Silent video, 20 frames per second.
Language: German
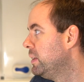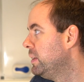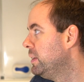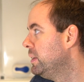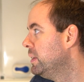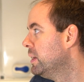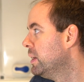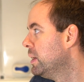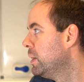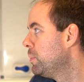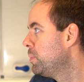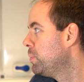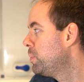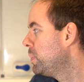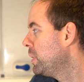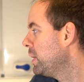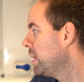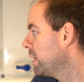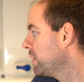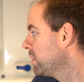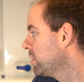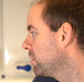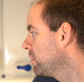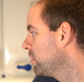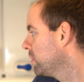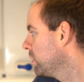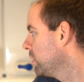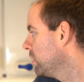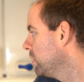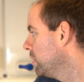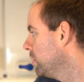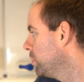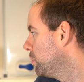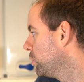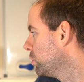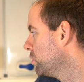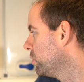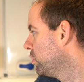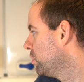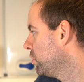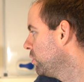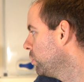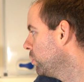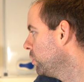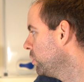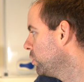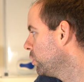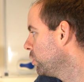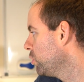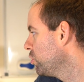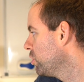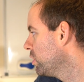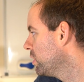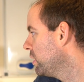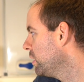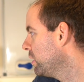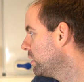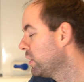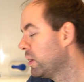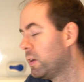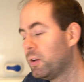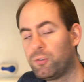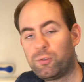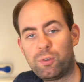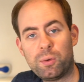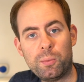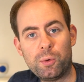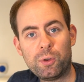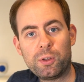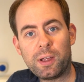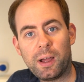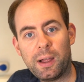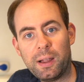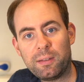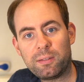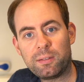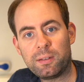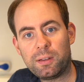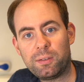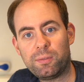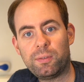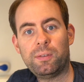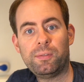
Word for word: die Platzposition äh, durchschnittlich 35.